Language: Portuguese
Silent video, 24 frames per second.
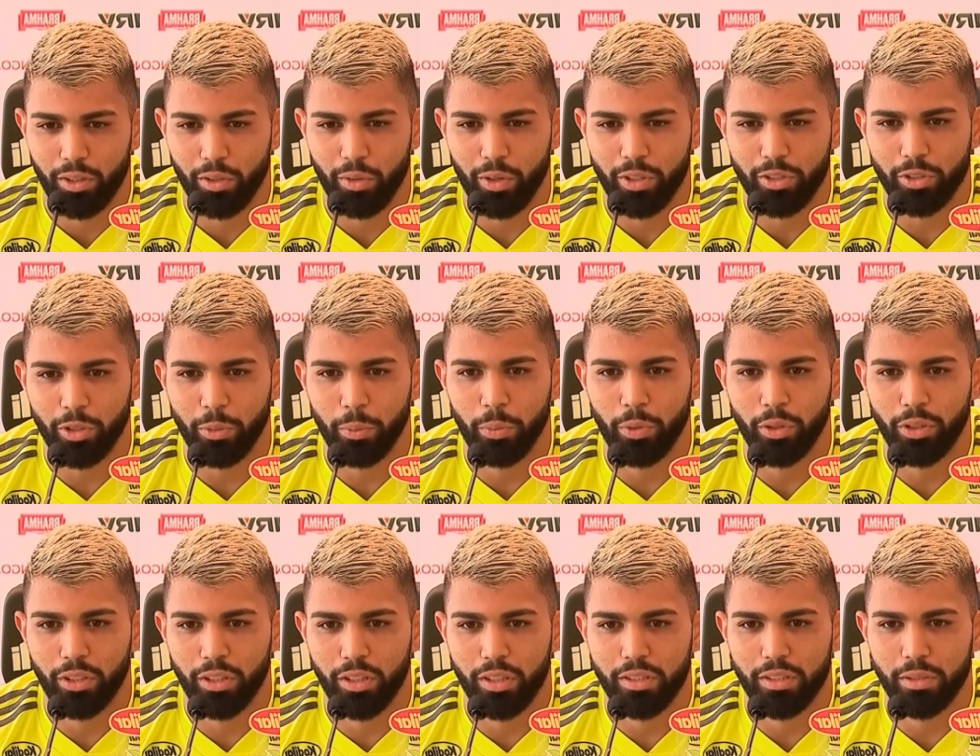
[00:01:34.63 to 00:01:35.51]
eu acho que o
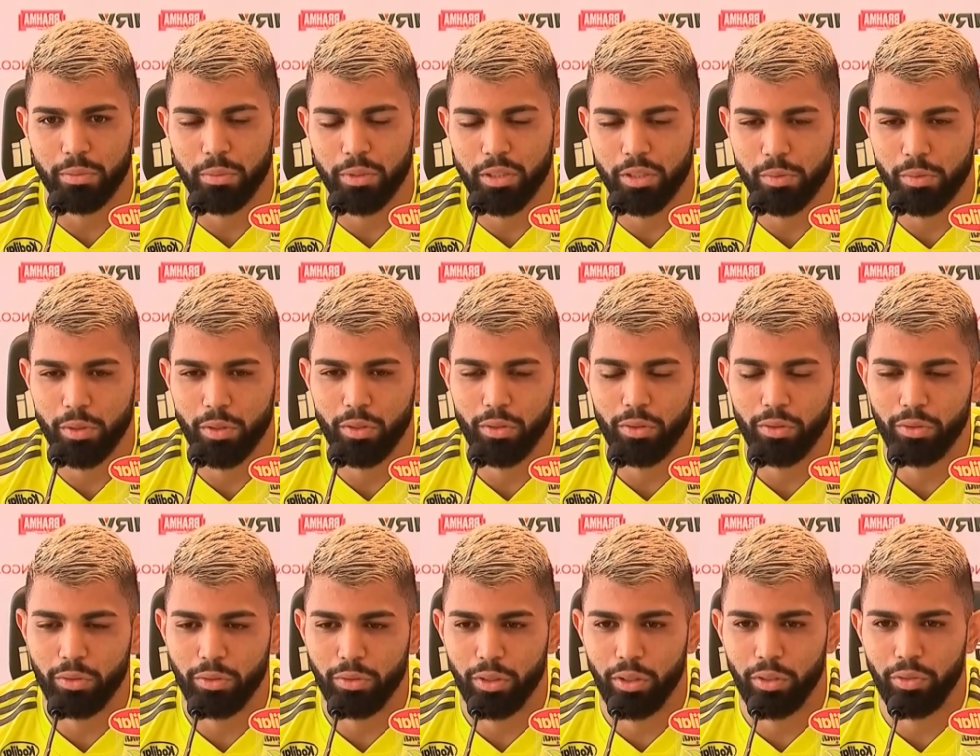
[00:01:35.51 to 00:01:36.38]
importante mesmo é
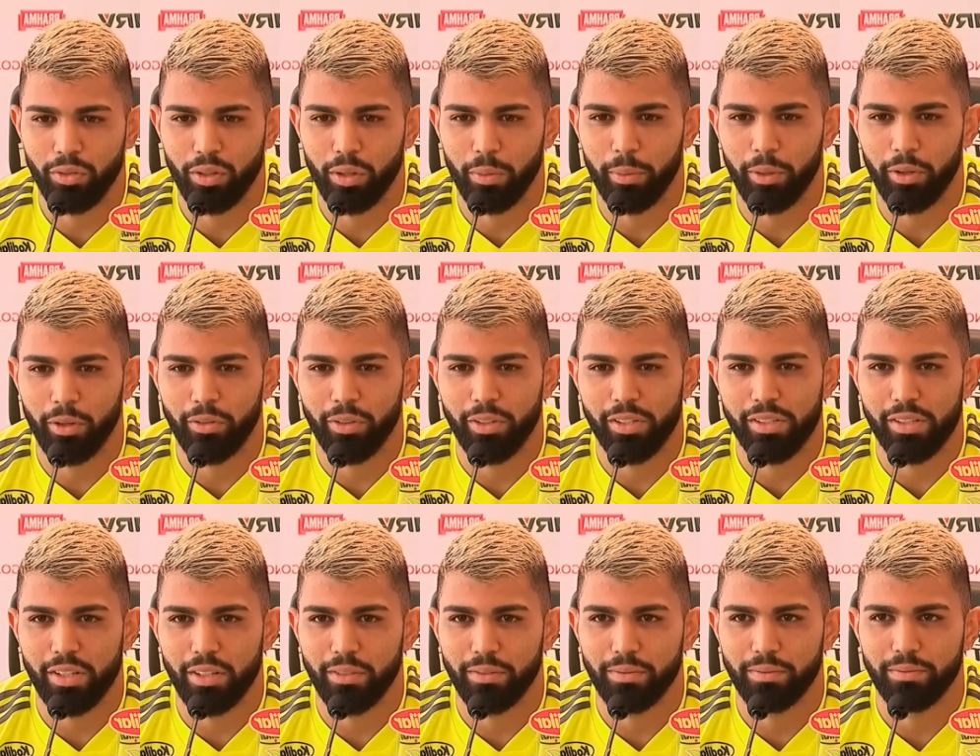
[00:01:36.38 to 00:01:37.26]
o, é o Flamengo
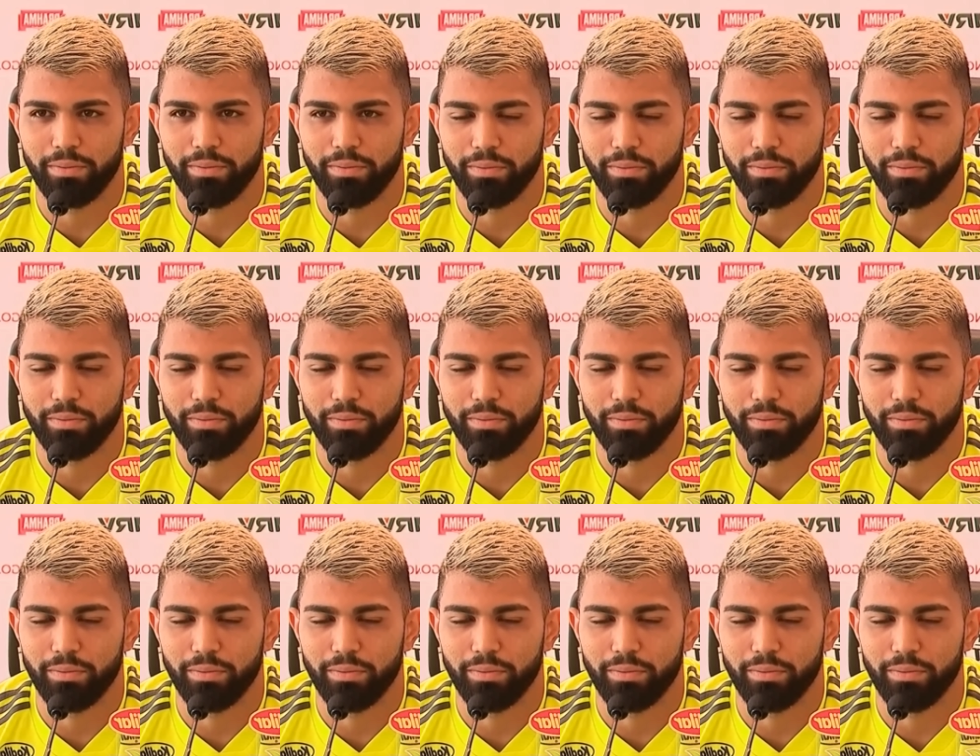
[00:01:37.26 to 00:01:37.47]
vencer.